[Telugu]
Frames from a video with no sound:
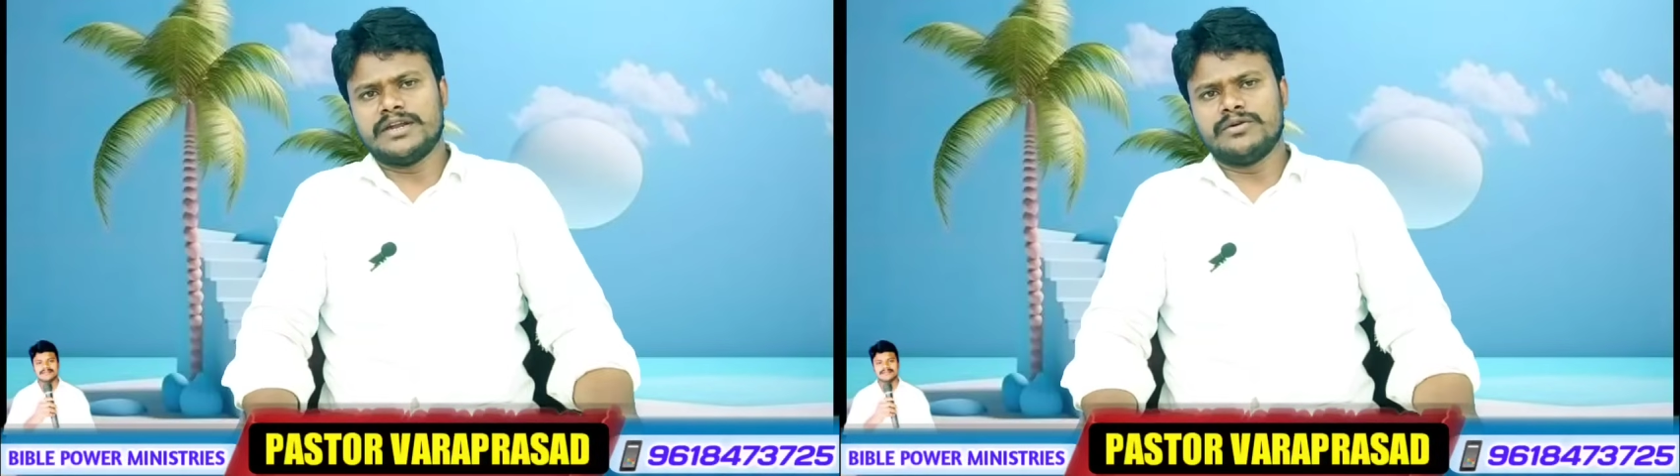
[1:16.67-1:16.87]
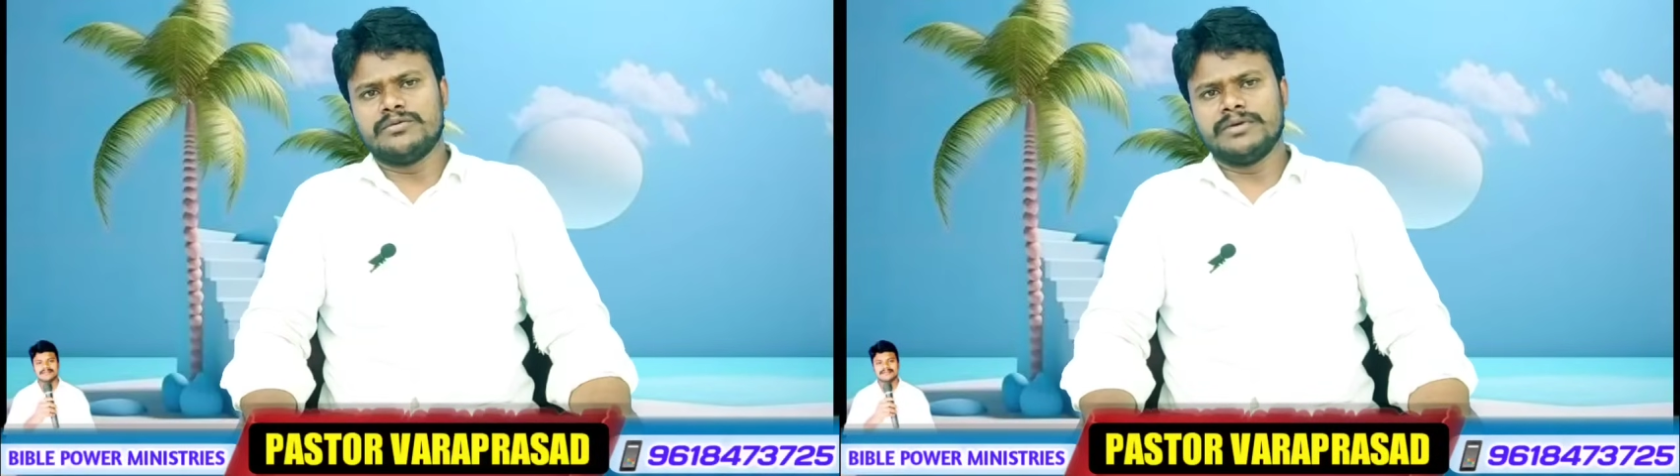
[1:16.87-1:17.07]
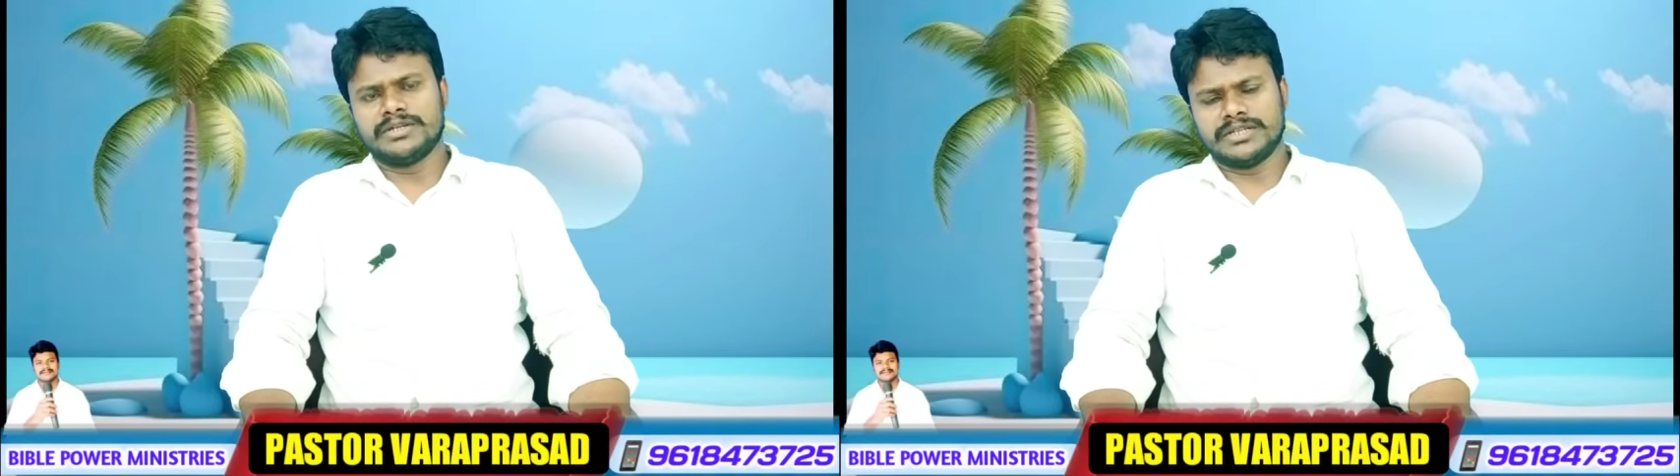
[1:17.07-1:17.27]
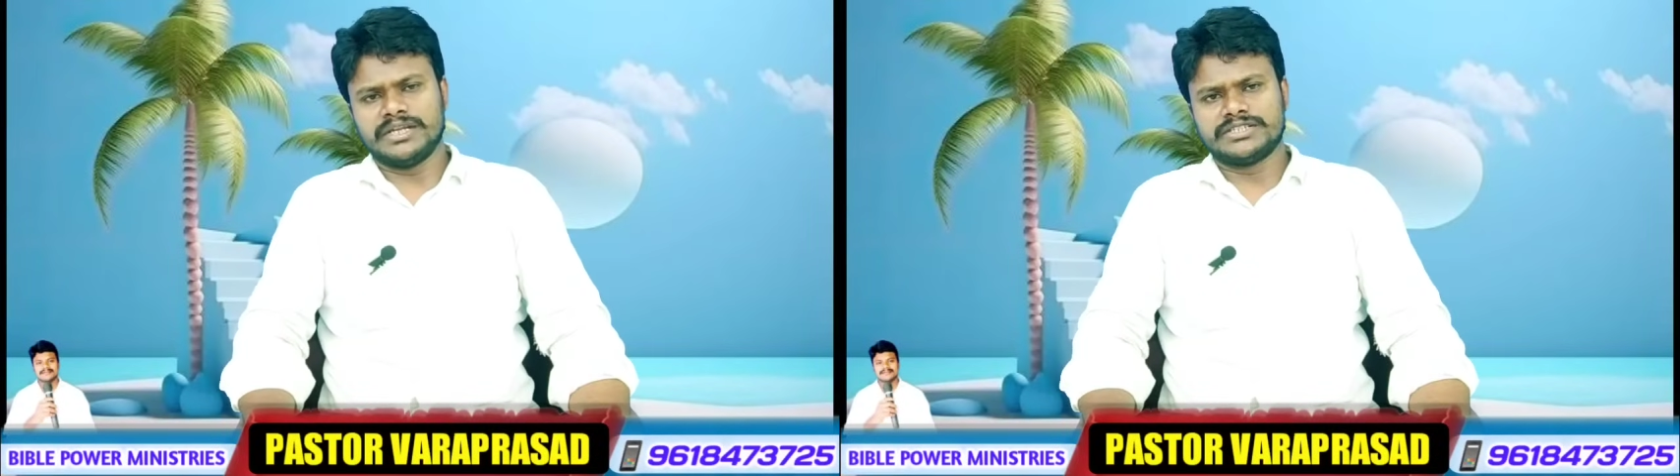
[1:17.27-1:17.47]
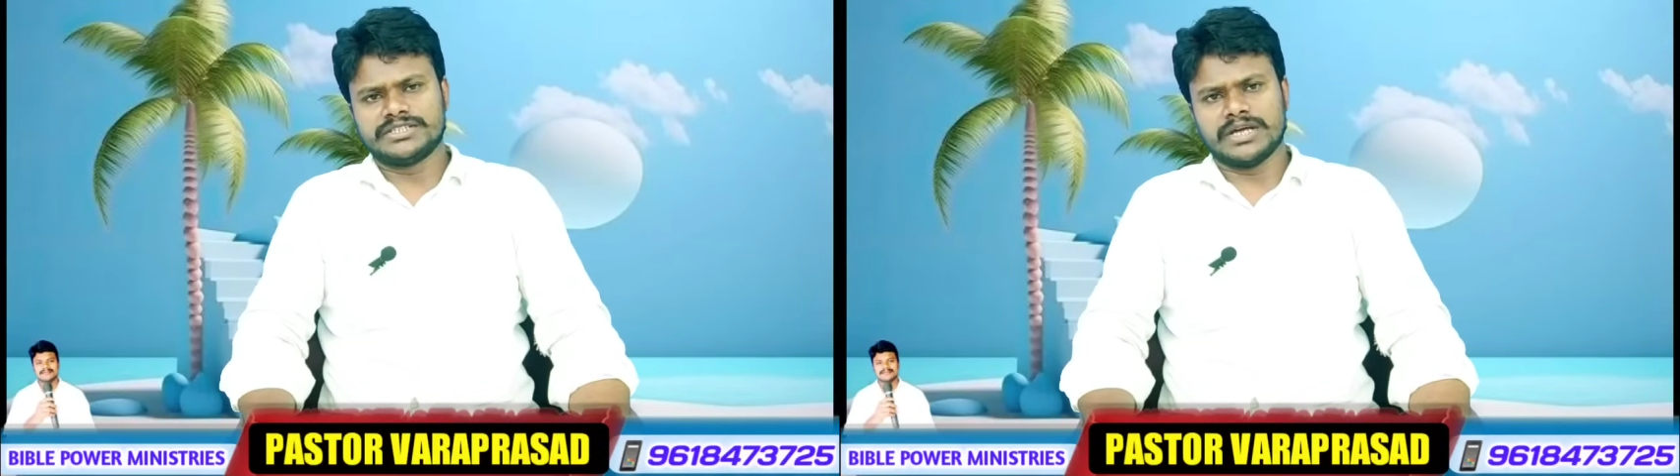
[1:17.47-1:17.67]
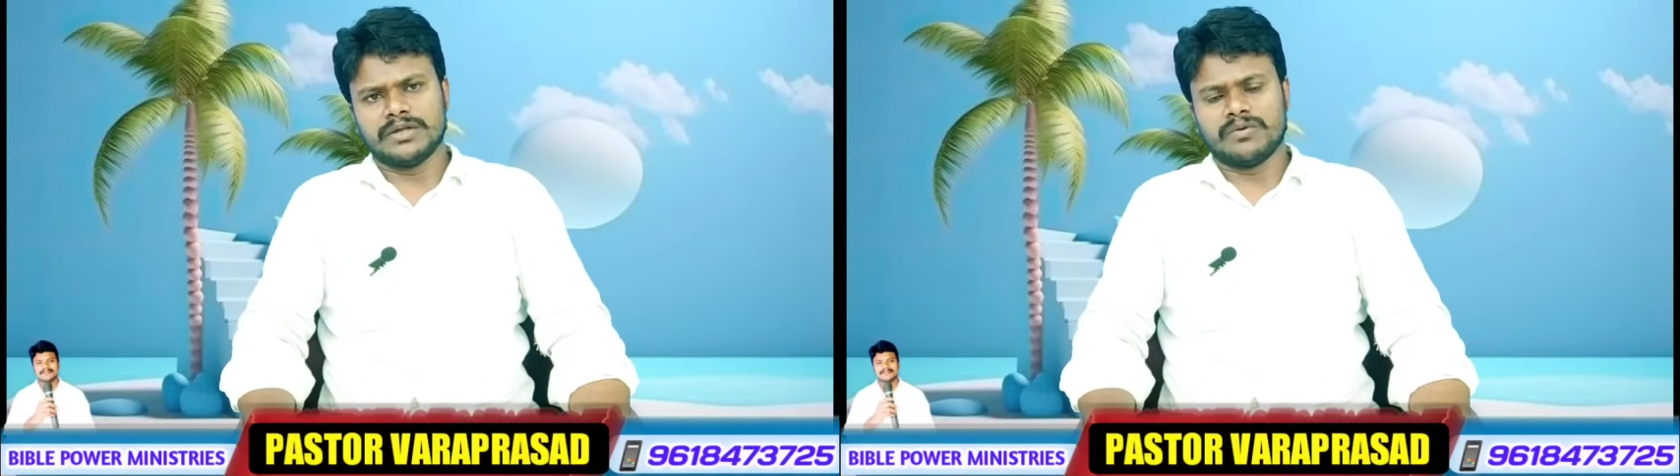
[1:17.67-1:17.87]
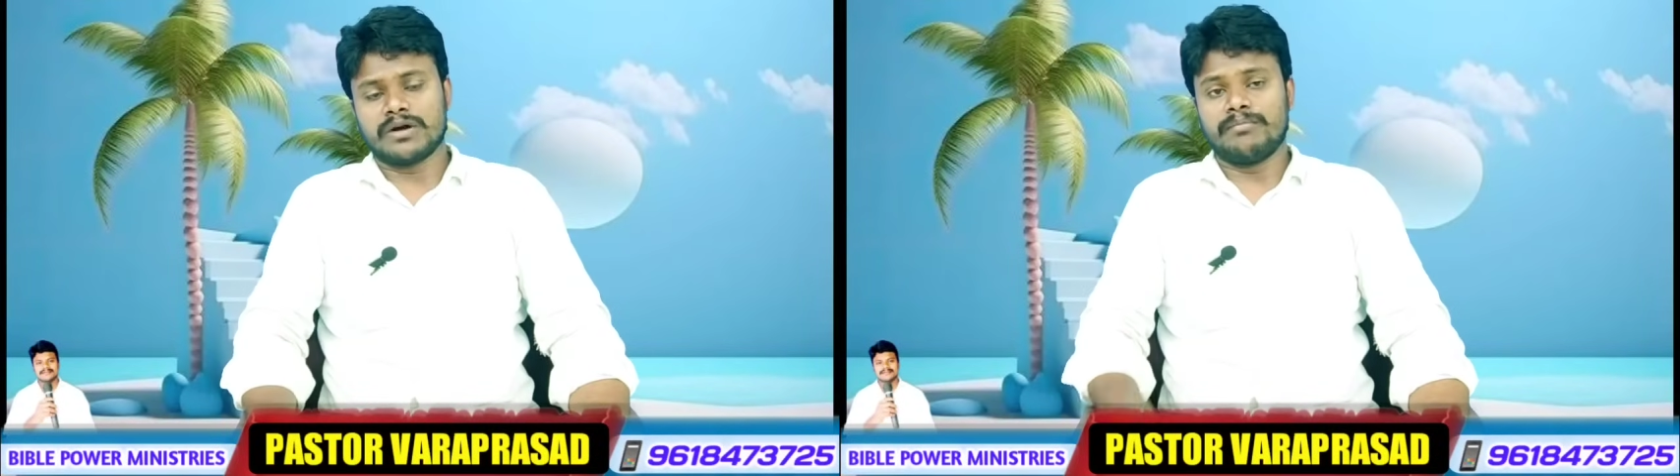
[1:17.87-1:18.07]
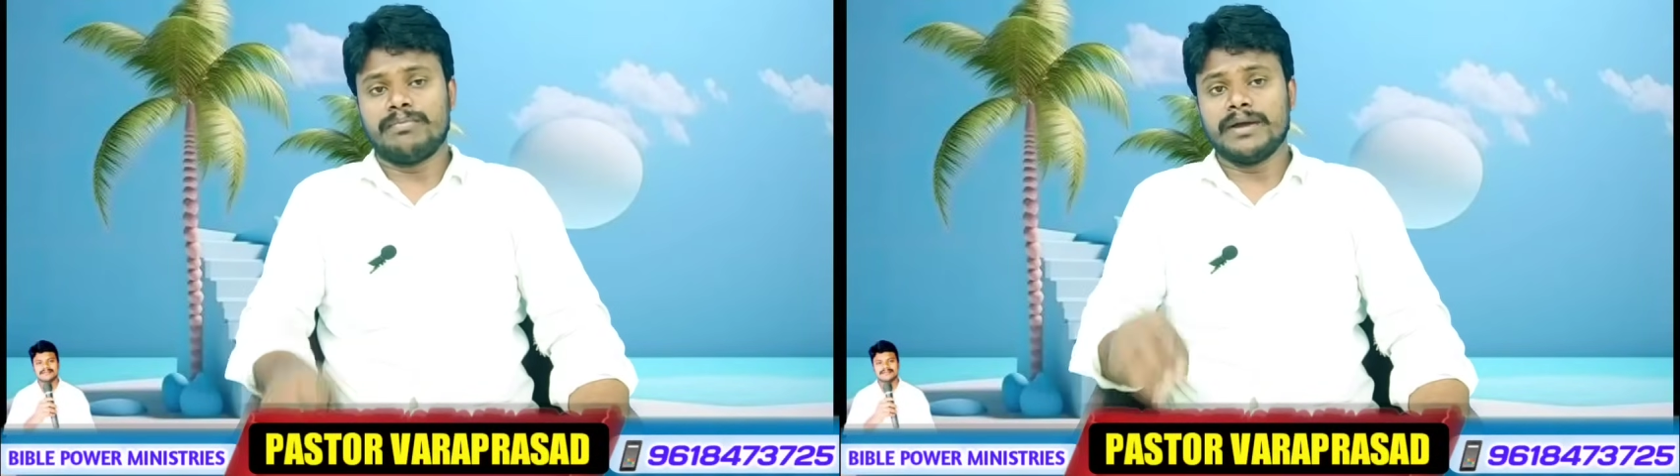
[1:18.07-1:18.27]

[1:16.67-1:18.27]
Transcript: నేను మీకు తెలియచేయాలి ఒక